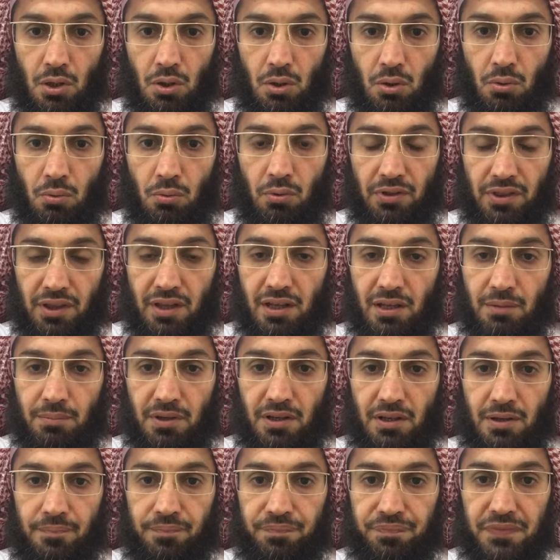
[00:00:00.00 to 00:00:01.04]

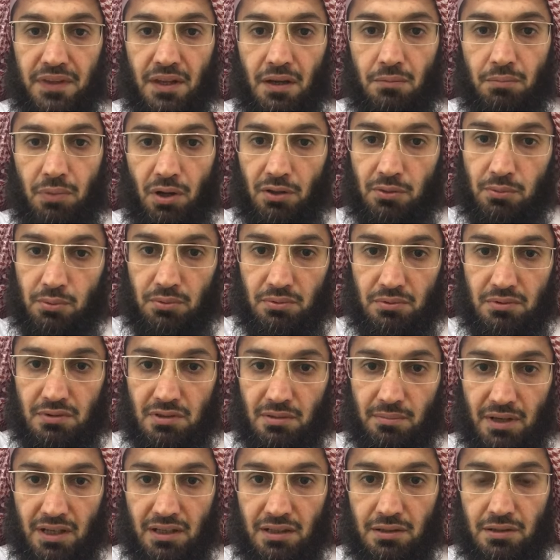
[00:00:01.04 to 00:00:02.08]
وذهب بعض
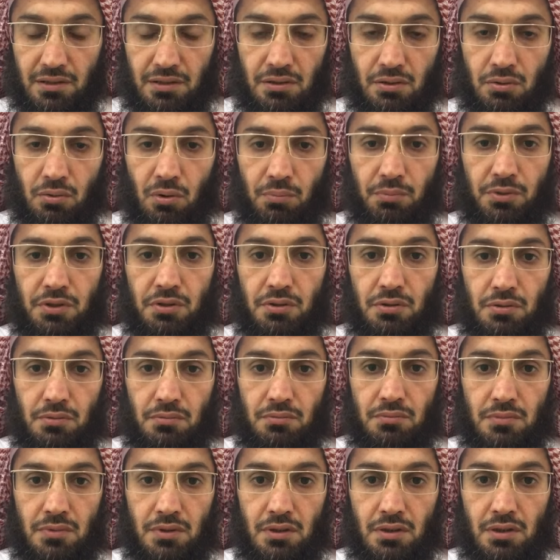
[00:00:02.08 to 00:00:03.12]
العلماء
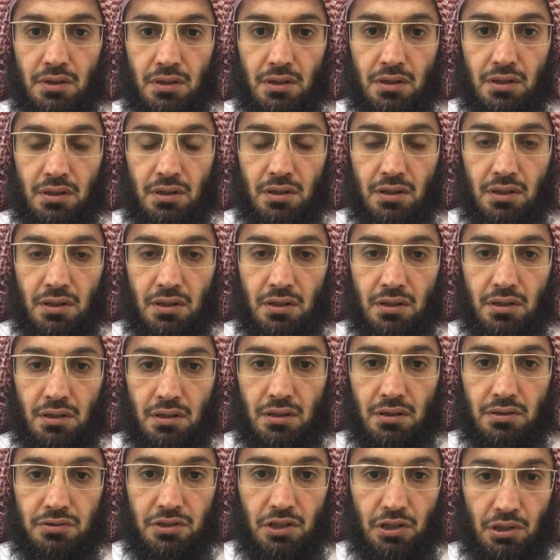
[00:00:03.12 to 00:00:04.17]
ومنهم
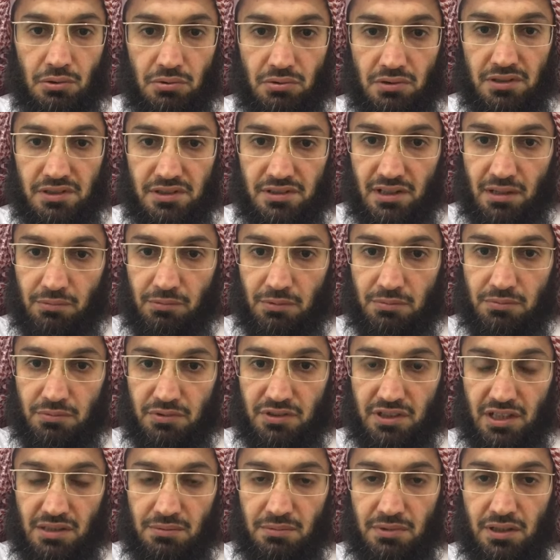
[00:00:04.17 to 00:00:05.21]
آه، شيخ الإسلام ابن
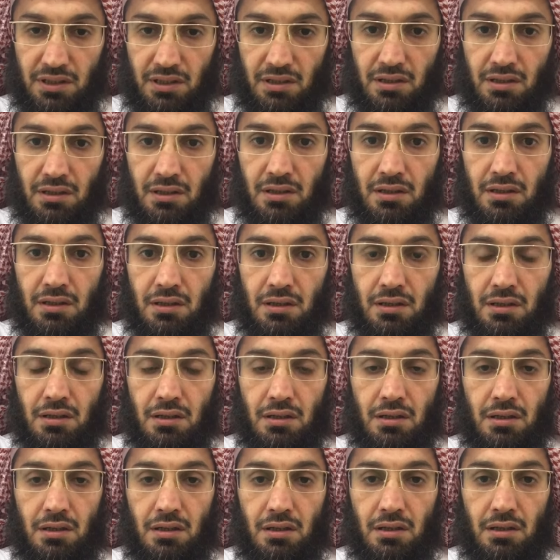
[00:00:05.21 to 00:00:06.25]
تيمية
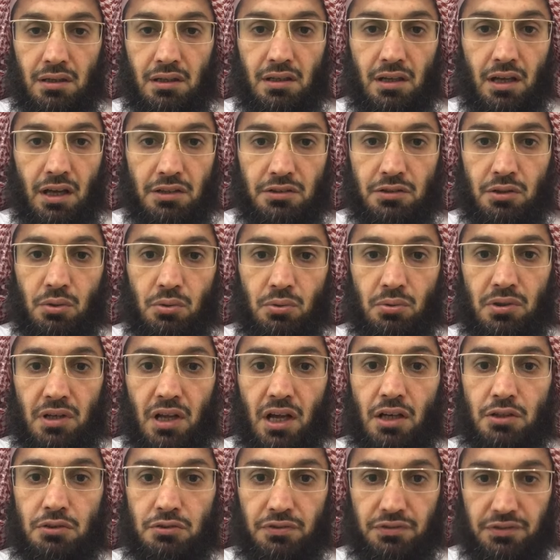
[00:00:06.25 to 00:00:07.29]
آه، إلى أنه
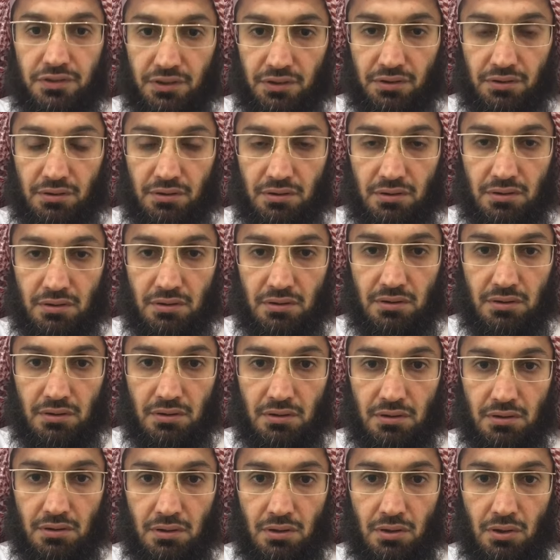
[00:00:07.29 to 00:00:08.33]
لا يفطر
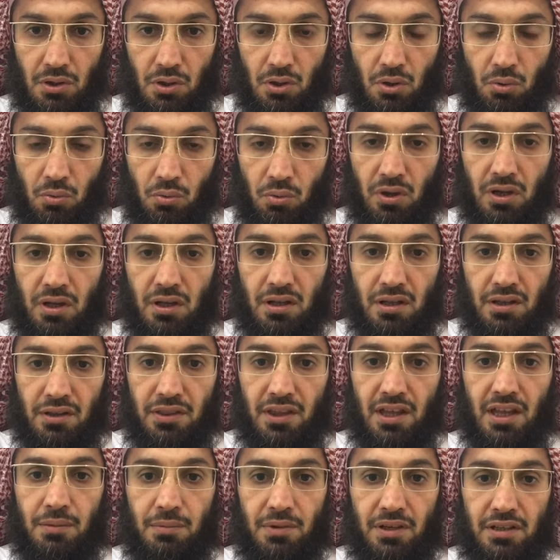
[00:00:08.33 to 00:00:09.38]

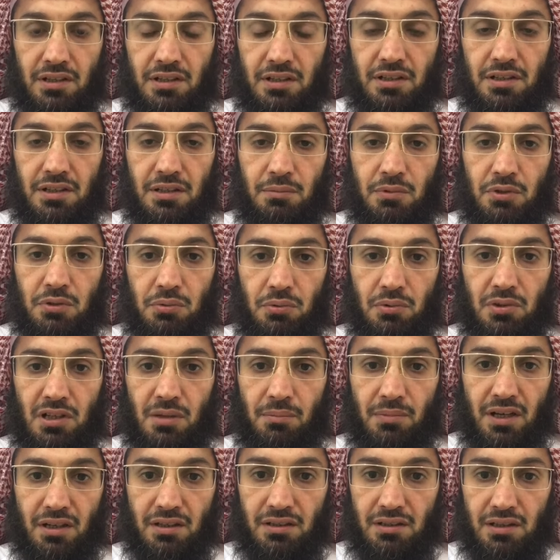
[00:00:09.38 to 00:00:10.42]
وذهب إليه من
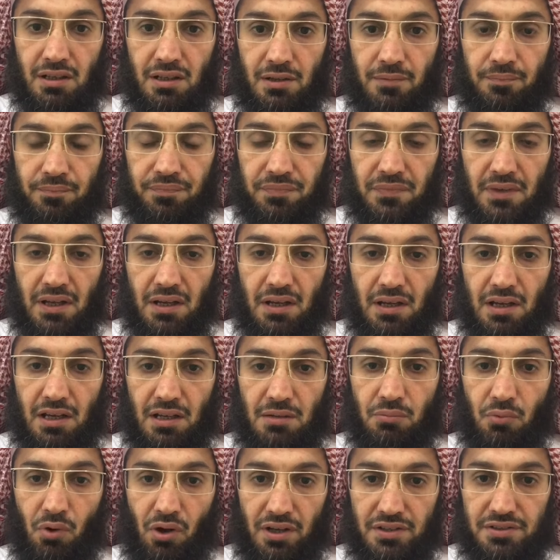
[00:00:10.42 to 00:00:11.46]
علمائنا
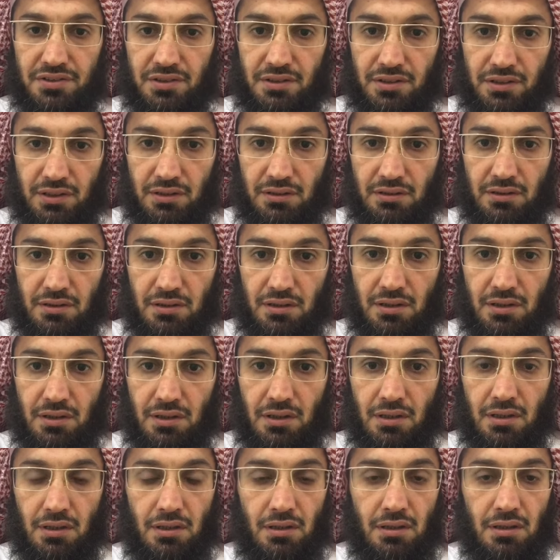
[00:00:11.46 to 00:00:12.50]
المعاصرين
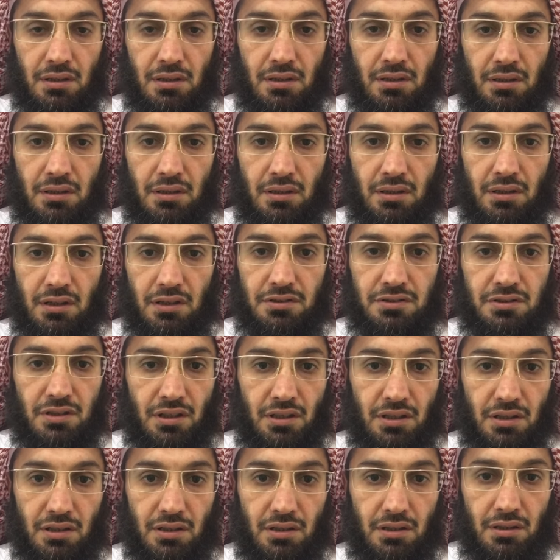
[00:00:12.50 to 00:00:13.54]
آه،
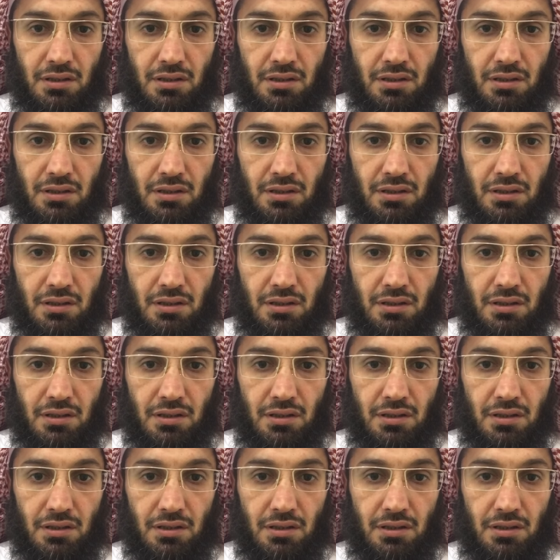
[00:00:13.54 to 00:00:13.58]
الشيخ